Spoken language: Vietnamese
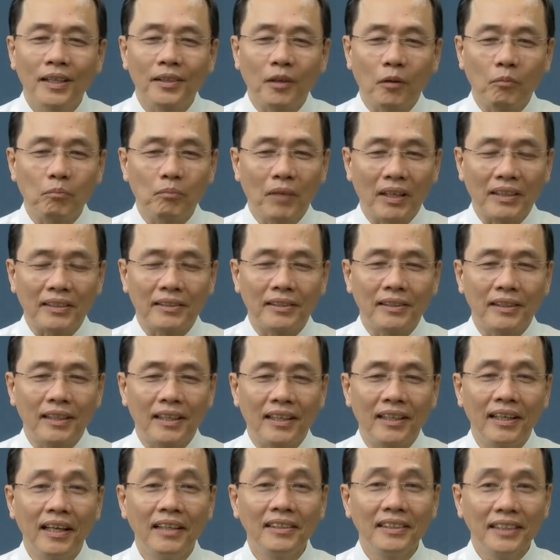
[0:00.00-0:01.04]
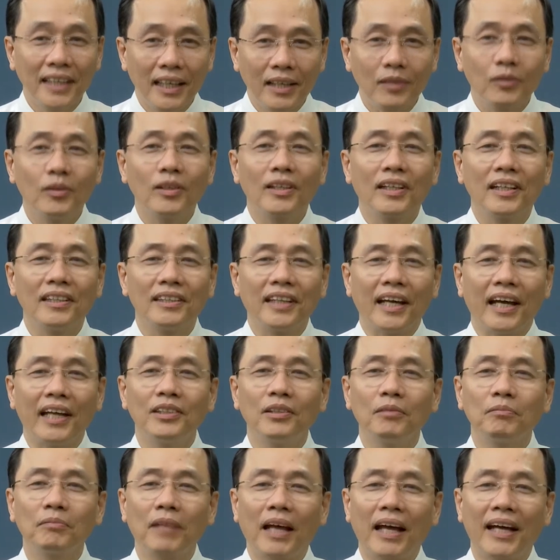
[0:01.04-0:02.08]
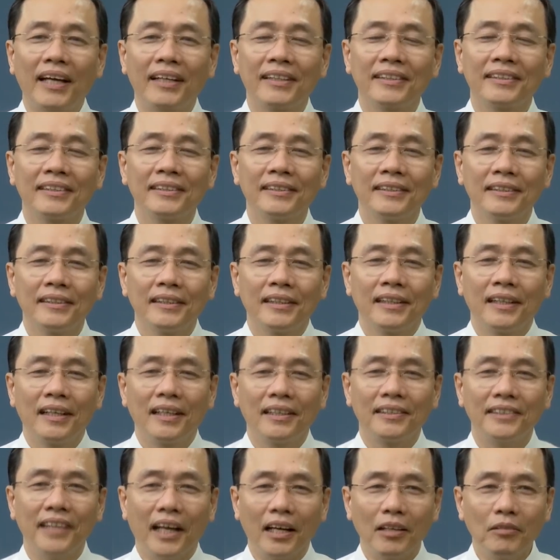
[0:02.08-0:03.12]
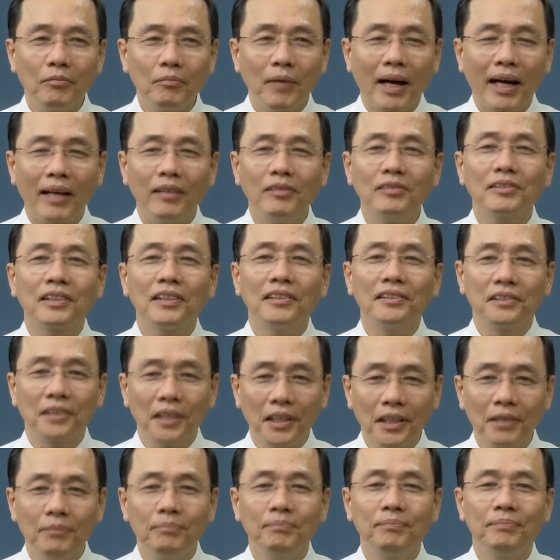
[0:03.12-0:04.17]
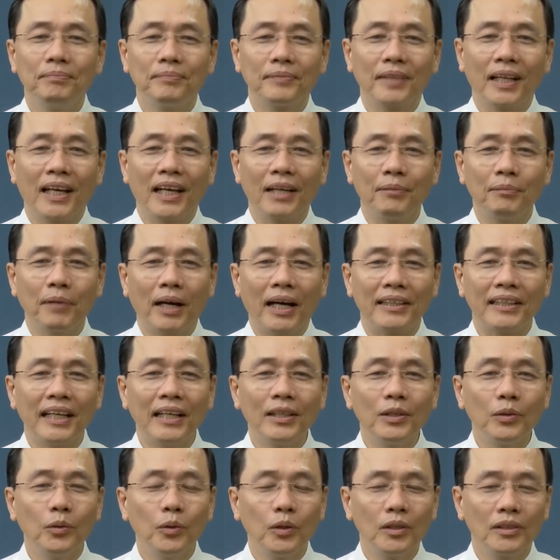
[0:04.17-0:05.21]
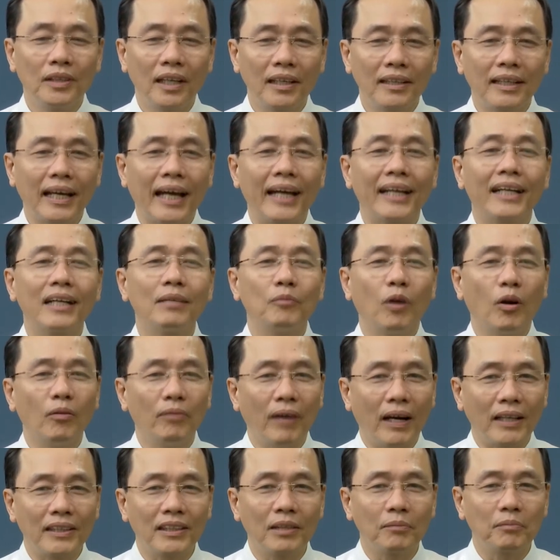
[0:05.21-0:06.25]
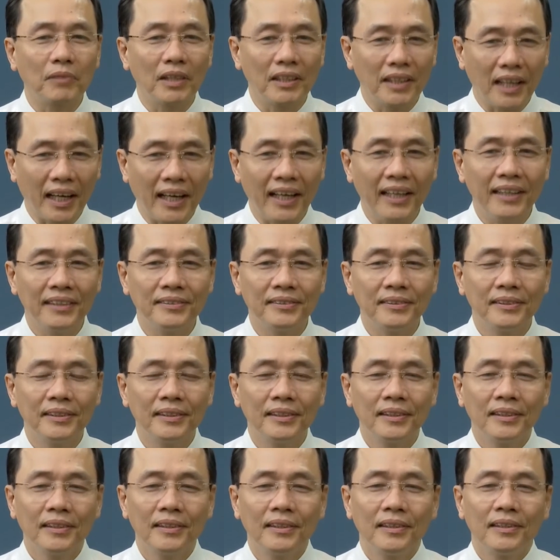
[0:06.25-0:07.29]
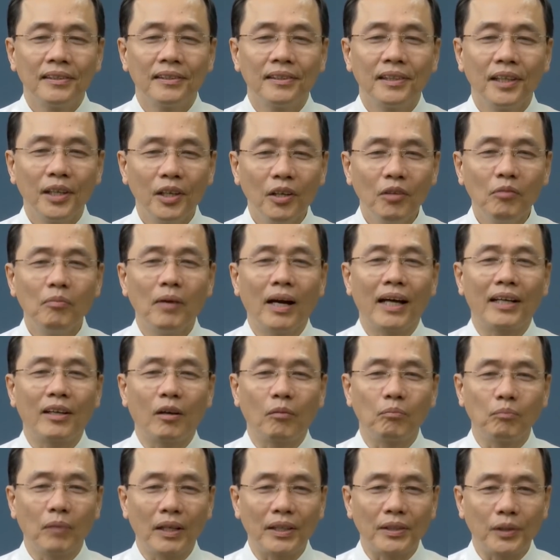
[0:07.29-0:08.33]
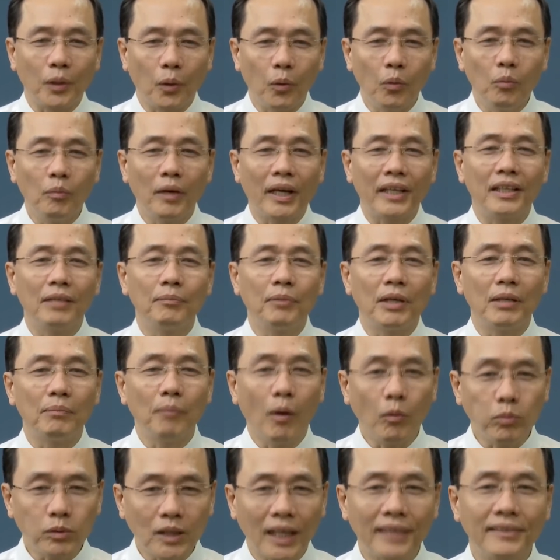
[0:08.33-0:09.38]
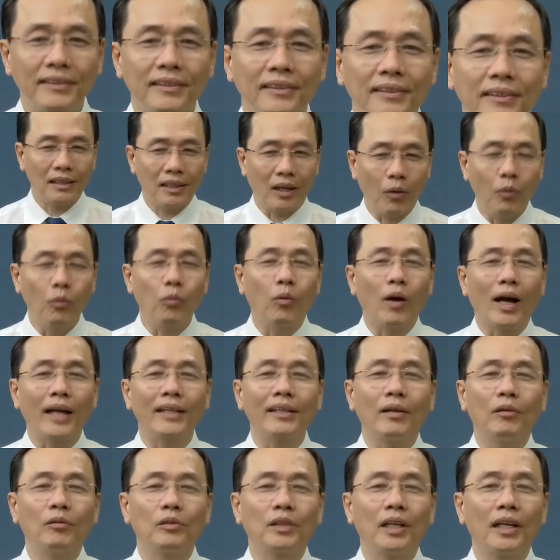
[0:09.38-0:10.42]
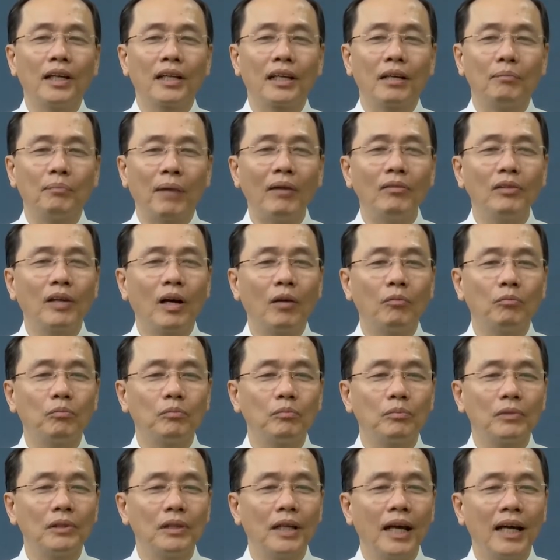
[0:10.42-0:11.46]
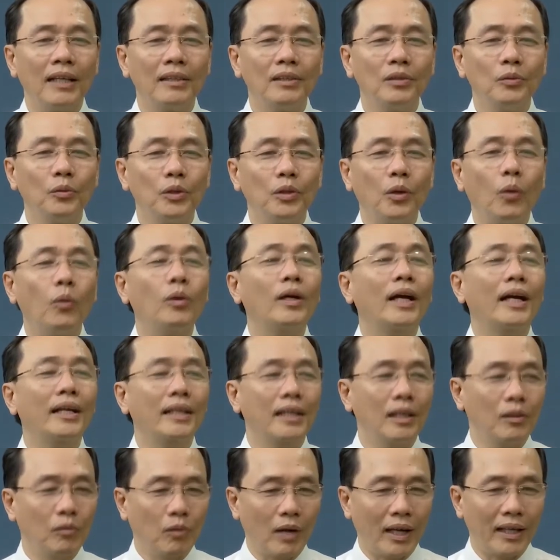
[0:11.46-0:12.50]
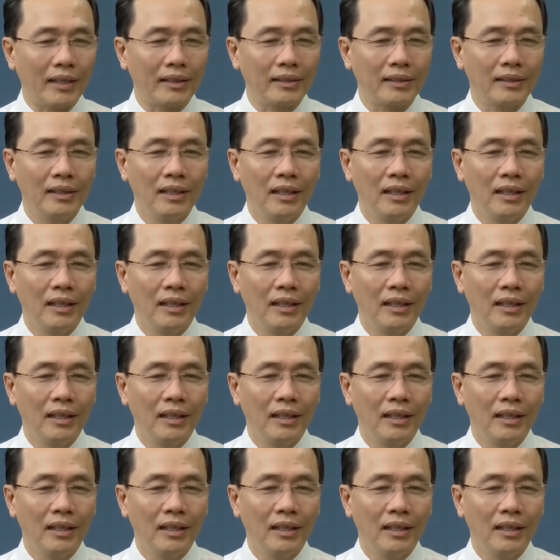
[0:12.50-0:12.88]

à, động mạch à, lớn nhất của cơ thể chúng ta, à, dẫn máu từ tim để mà đến nuôi tất cả các bộ phận trong cơ thể. Nếu mà động mạch chủ mày nó bị bóc tách, hậu quả đầu tiên là máu không đến nuôi đủ các cơ quan.